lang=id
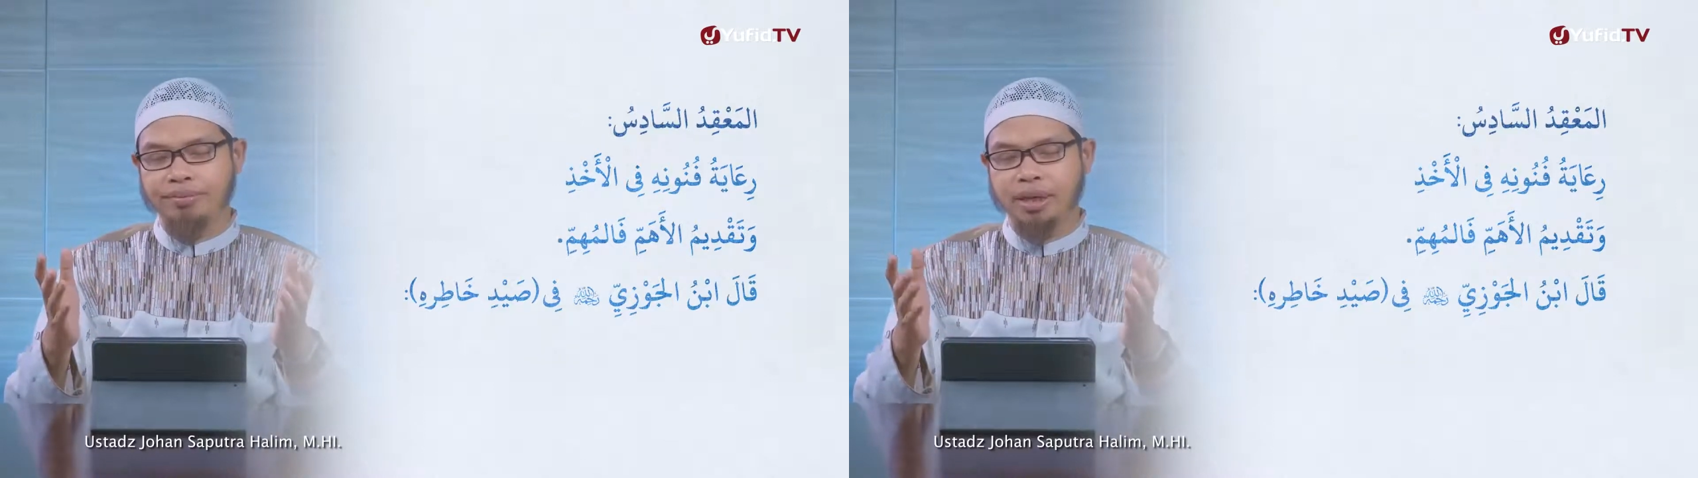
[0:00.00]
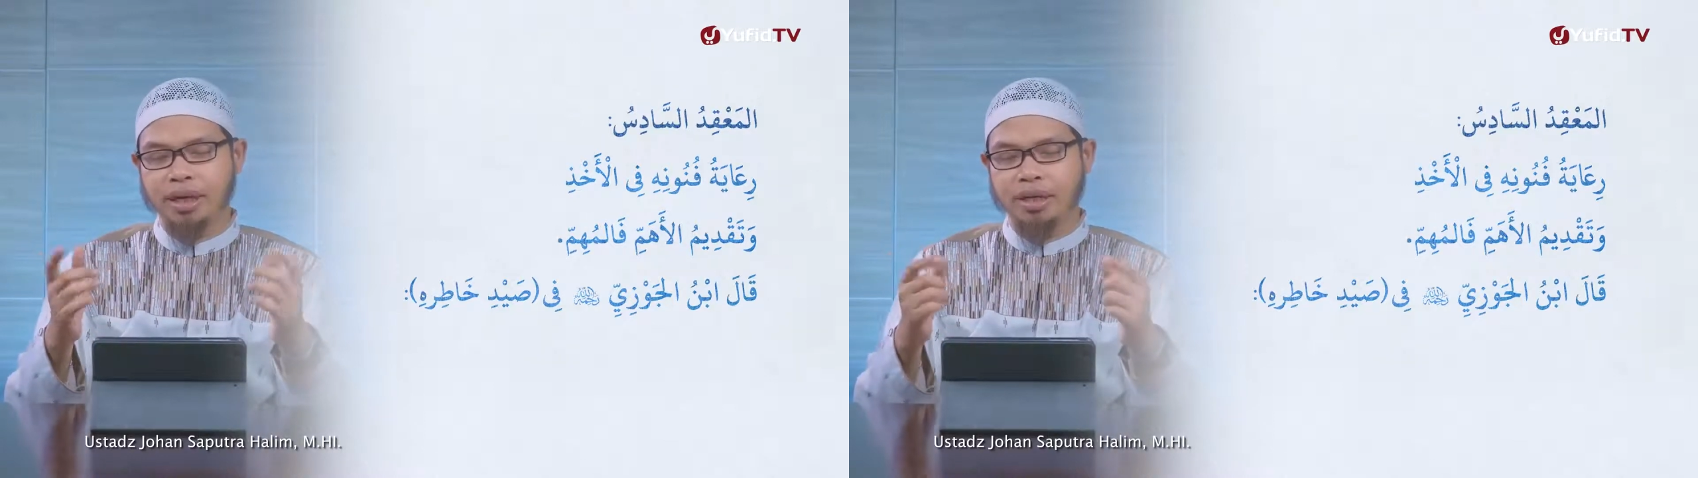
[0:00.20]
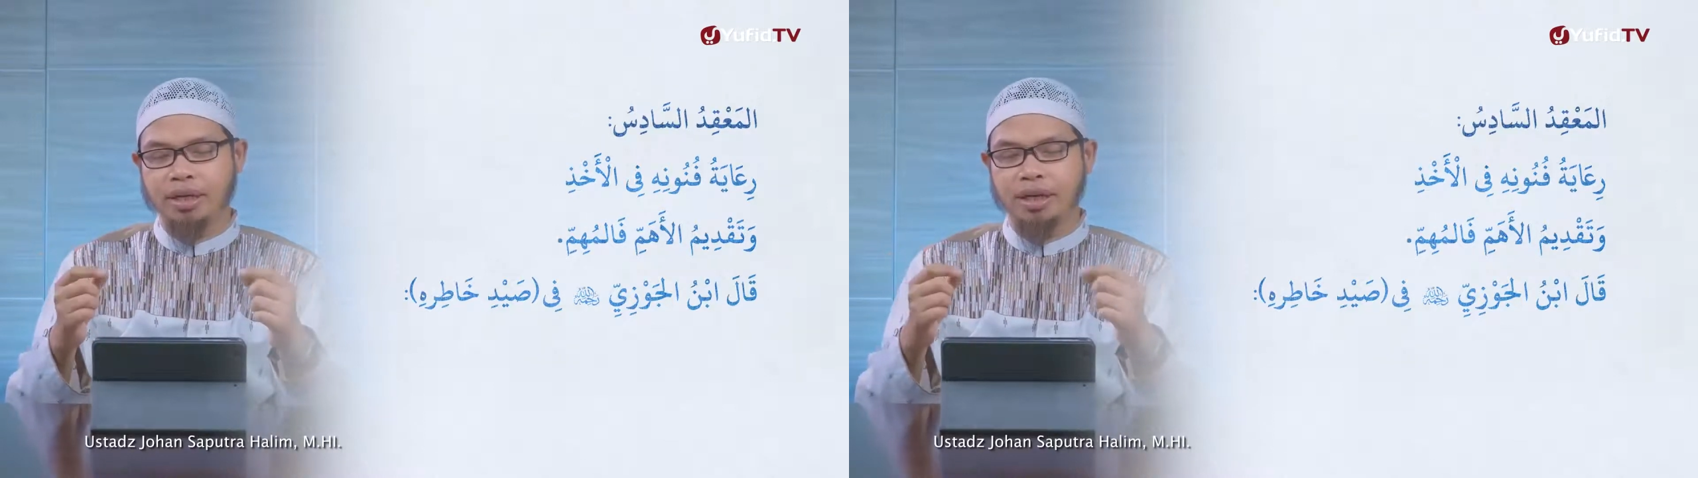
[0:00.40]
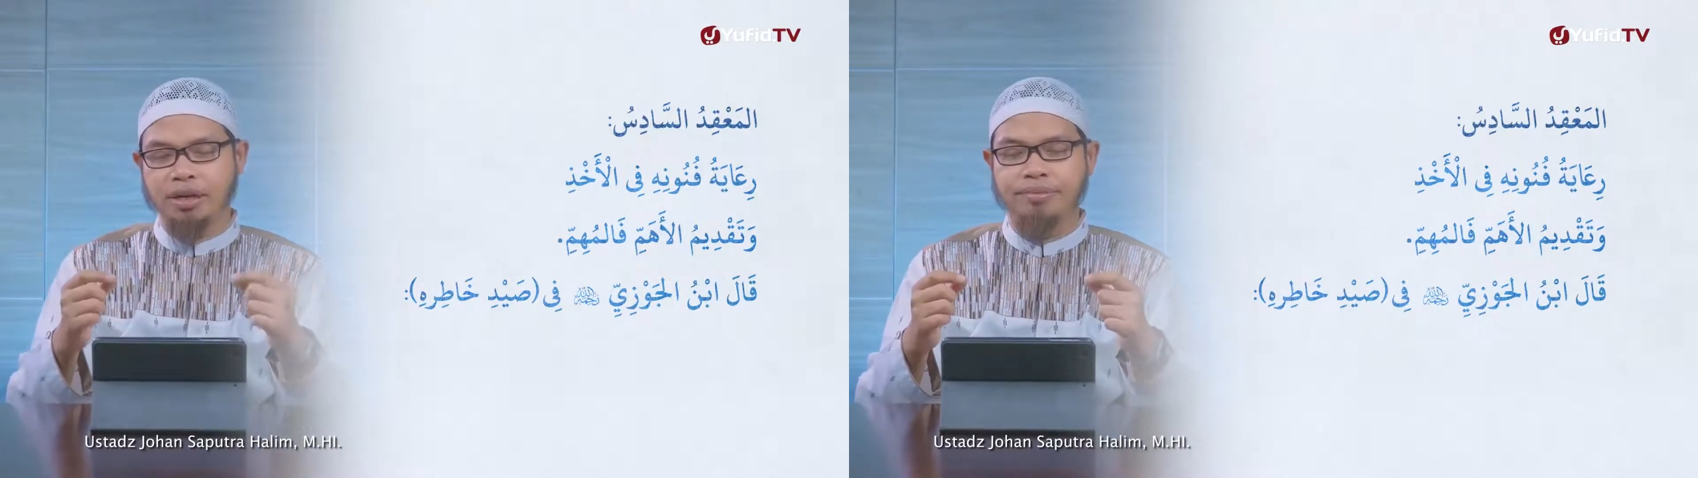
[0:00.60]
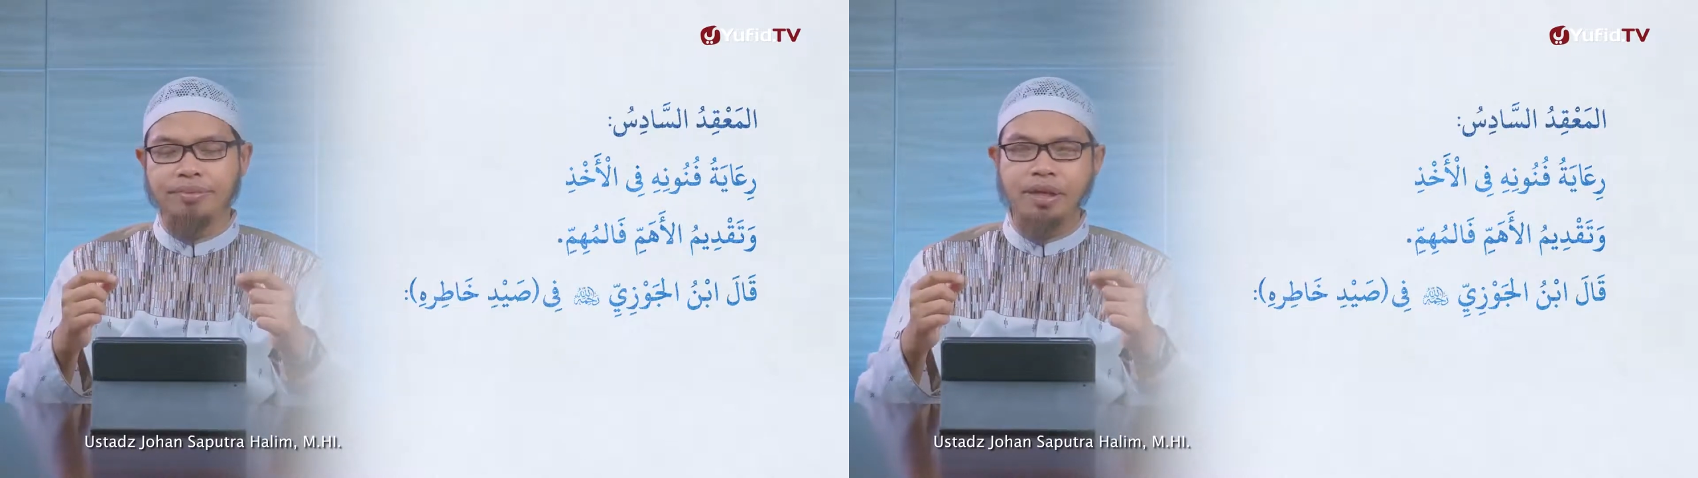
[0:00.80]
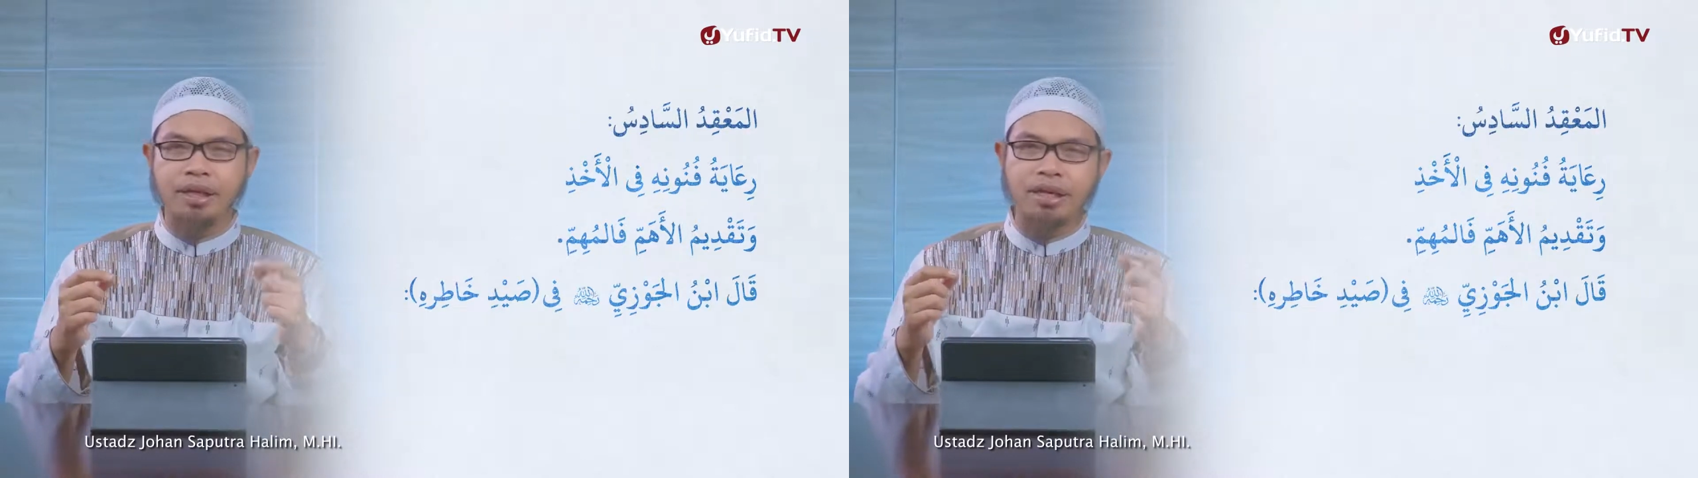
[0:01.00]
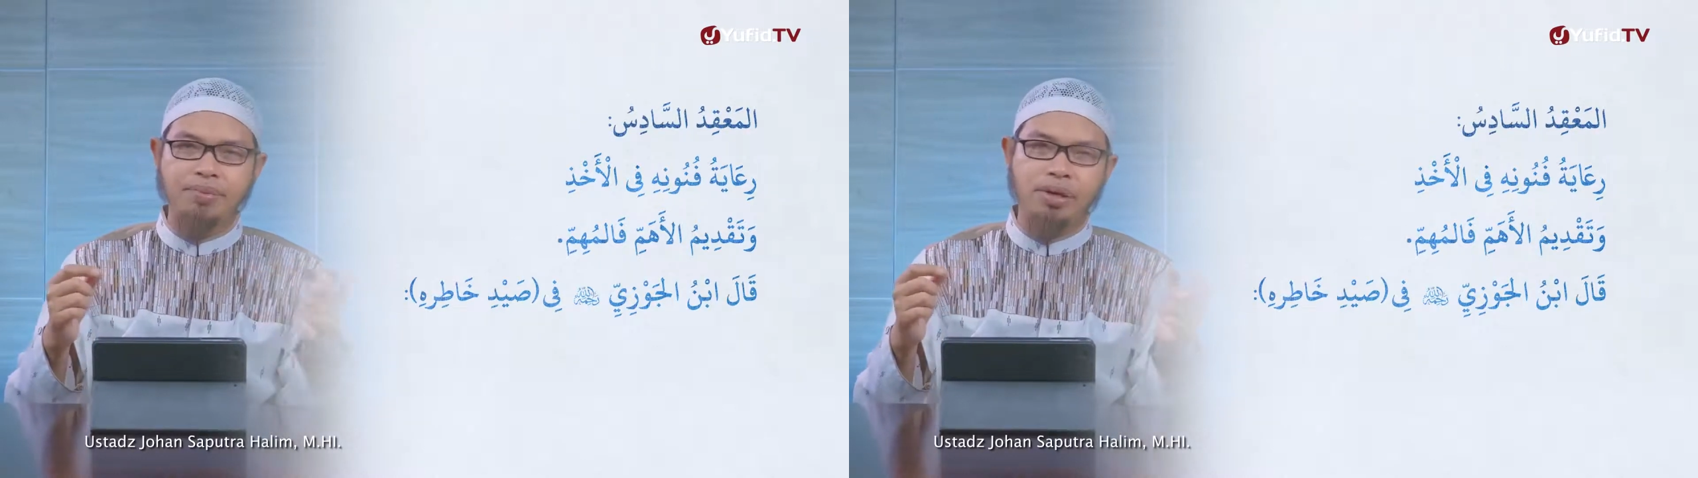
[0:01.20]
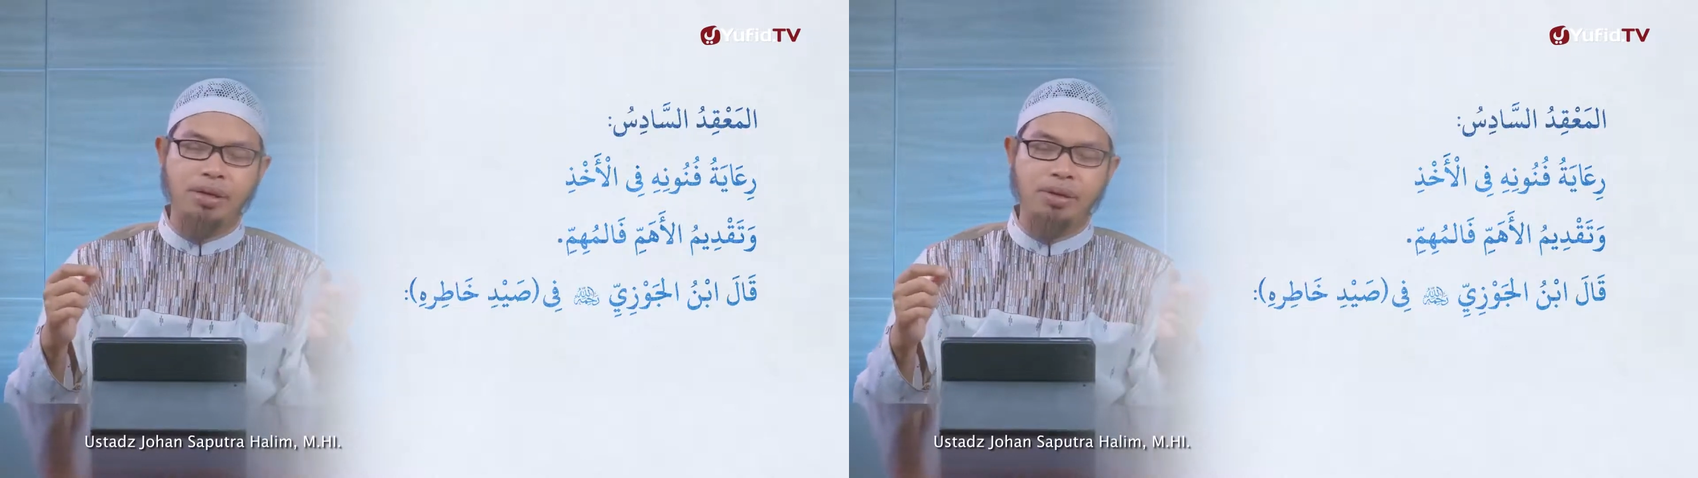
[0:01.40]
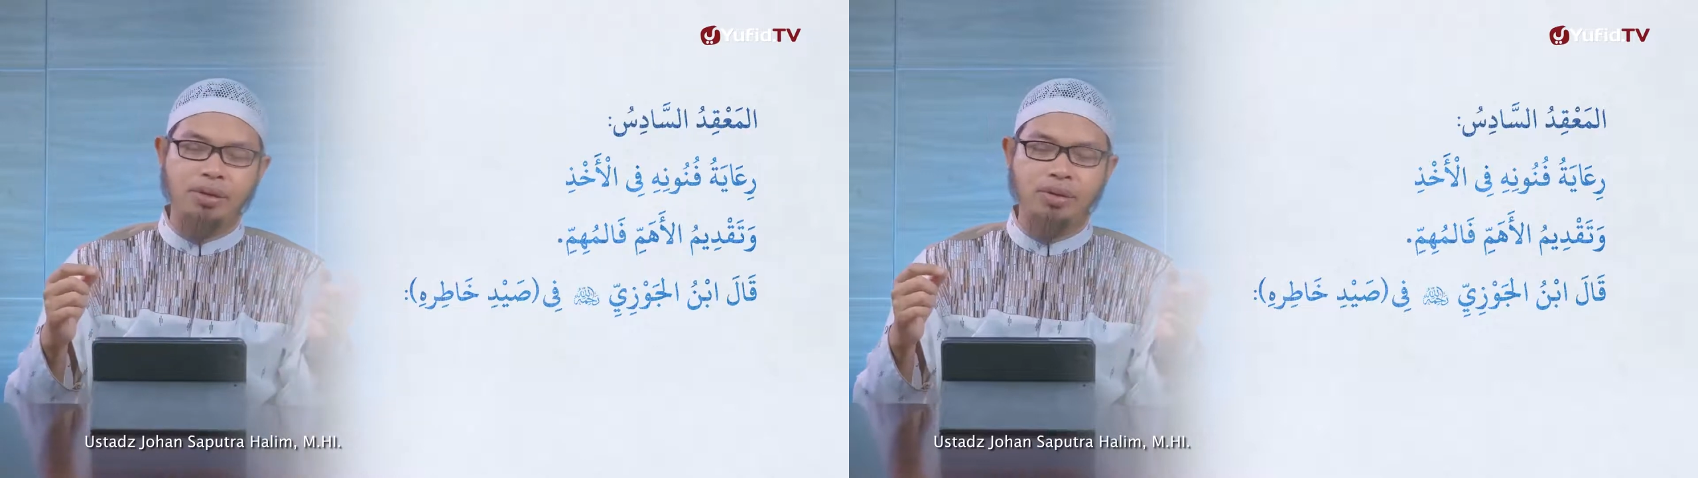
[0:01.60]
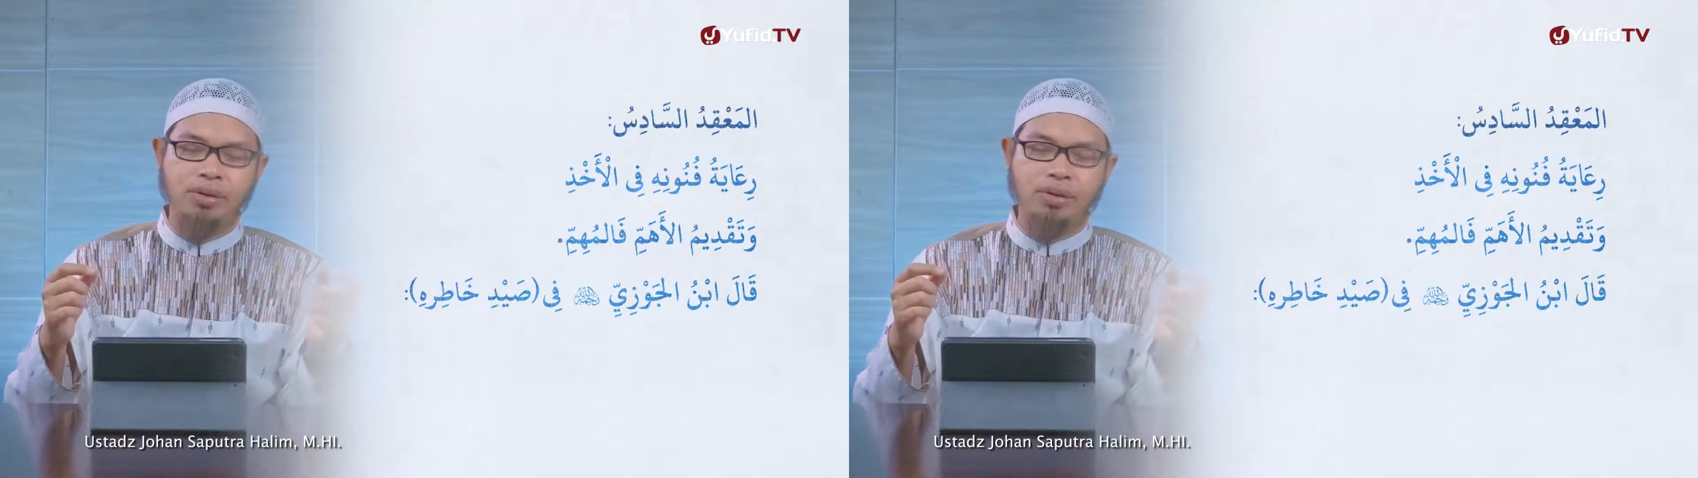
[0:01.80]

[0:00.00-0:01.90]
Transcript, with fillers: berkata dalam kitabnya